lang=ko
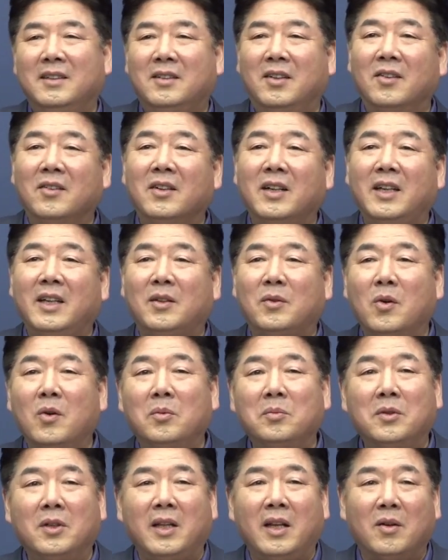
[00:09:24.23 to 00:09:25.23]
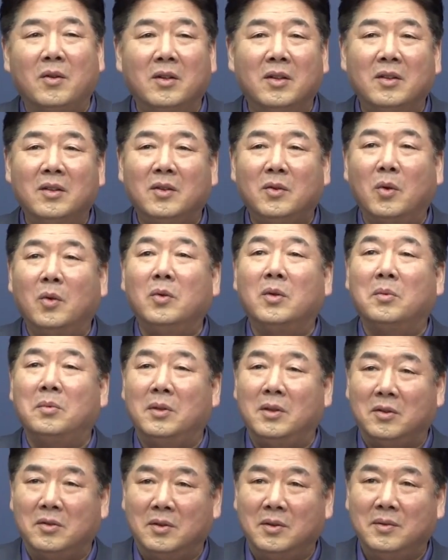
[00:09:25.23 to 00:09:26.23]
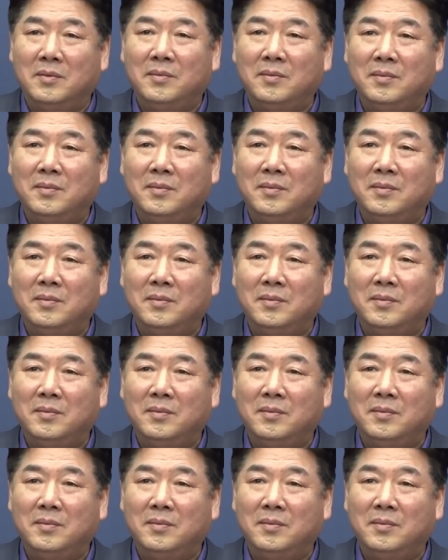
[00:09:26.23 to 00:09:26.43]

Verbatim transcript: 선거에 도움도 되고 돈도 벌고